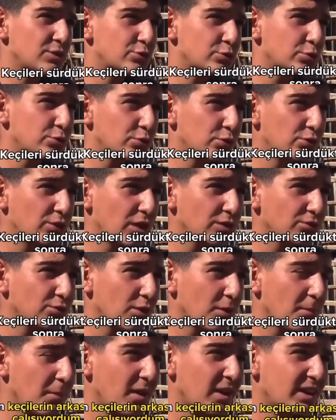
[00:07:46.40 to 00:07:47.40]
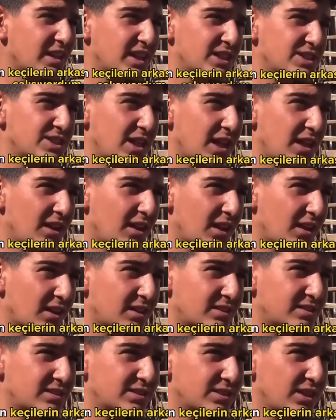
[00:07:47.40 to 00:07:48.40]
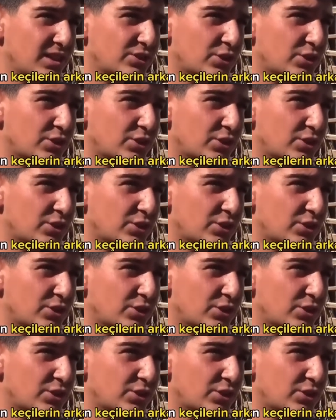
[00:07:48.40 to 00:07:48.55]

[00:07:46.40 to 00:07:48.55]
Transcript: sürdükten sonra ben keçilerin arkasında